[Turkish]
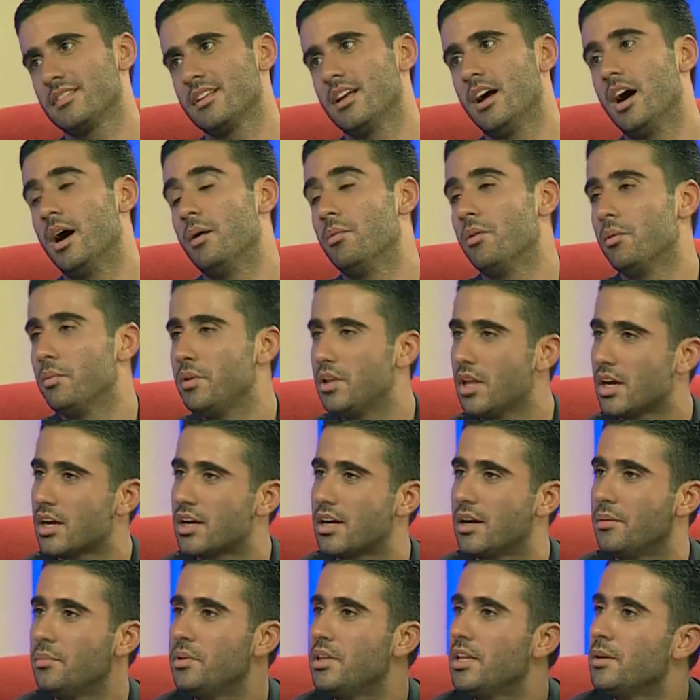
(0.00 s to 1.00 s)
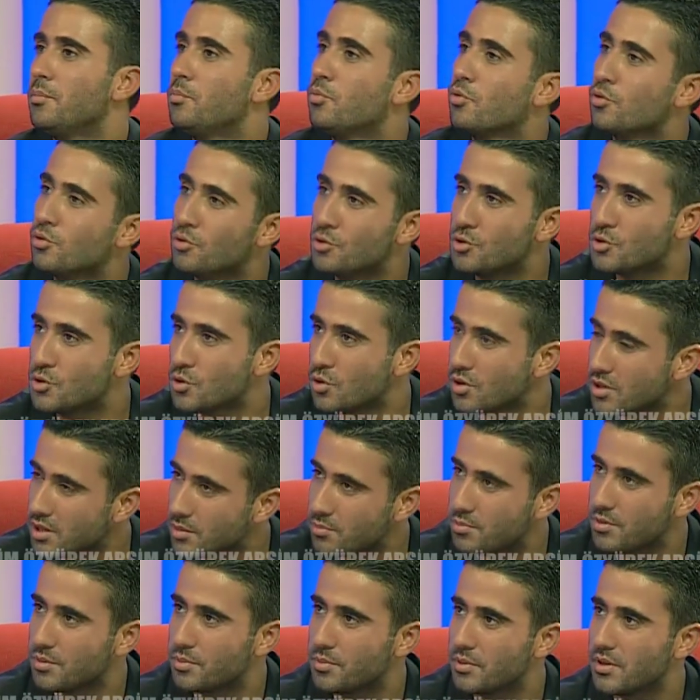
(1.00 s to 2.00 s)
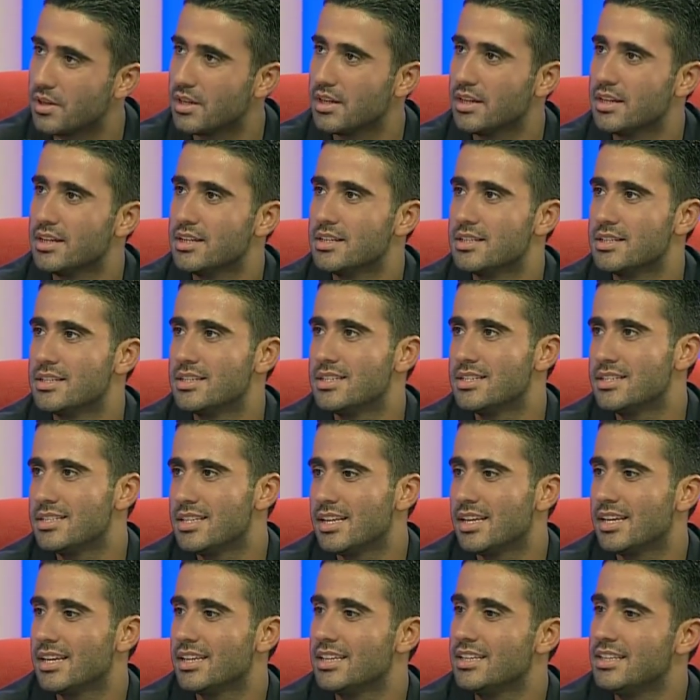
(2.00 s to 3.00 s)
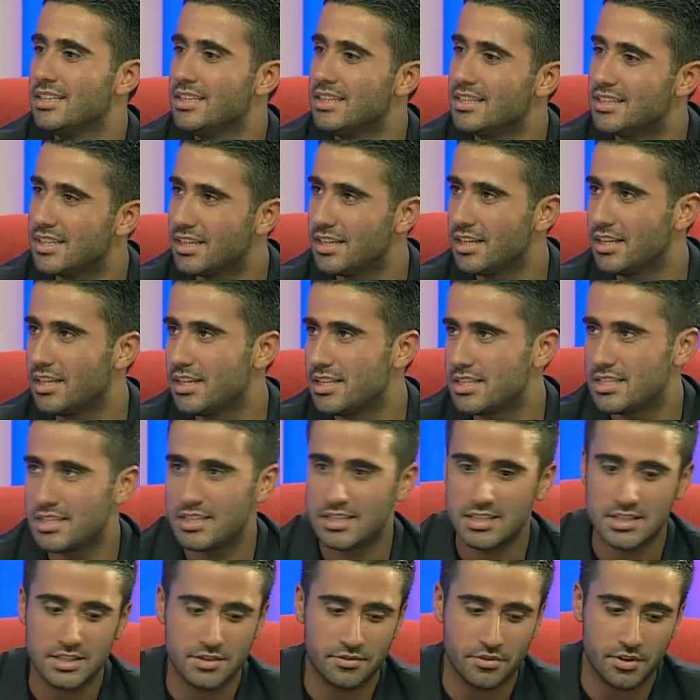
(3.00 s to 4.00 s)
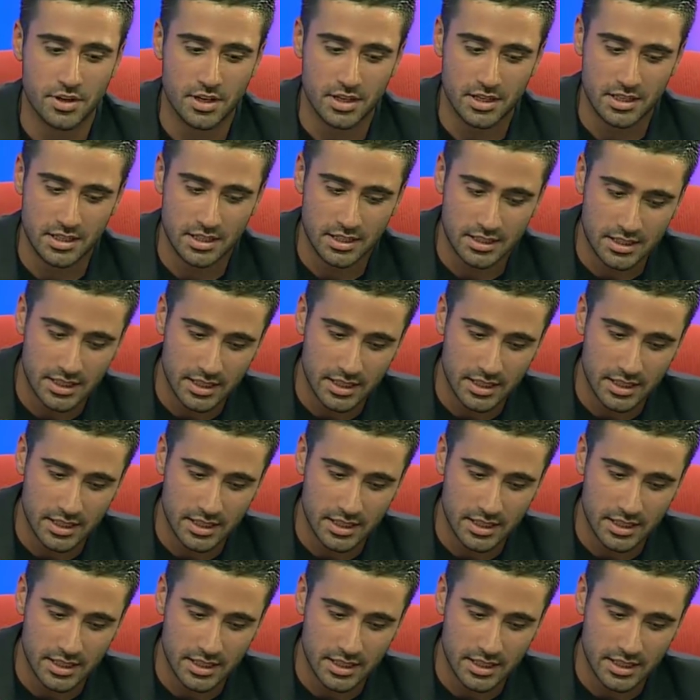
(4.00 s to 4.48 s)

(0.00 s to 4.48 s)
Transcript: Ama bir dakika bir de prodüksiyon yapıp siz de yeteneklisiniz ve yeteneğinizi...